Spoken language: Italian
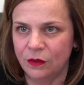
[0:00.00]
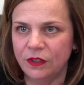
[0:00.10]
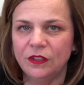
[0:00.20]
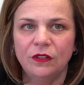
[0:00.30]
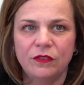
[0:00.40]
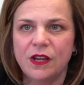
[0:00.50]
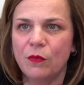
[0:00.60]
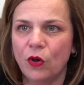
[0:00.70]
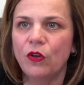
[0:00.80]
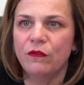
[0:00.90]
Quindi noi
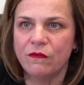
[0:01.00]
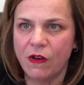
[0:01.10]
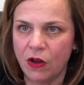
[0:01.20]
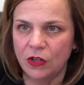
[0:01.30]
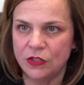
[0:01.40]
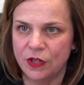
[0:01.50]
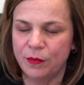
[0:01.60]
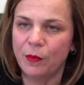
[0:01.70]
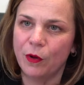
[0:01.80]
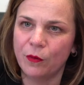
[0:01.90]
vogliamo coinvolgere
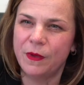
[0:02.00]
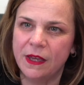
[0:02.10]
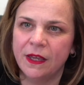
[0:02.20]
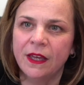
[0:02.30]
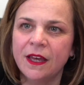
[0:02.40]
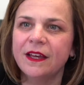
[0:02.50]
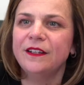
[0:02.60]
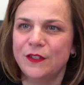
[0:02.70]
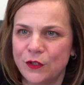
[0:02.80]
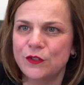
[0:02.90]
proprio come
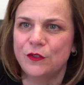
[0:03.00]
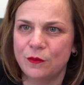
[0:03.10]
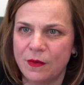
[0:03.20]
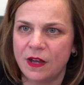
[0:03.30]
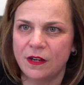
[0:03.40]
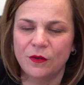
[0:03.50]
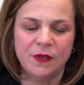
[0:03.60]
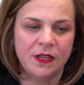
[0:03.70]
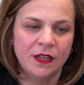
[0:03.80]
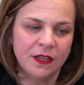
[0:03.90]
risorse umane,
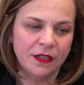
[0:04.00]
come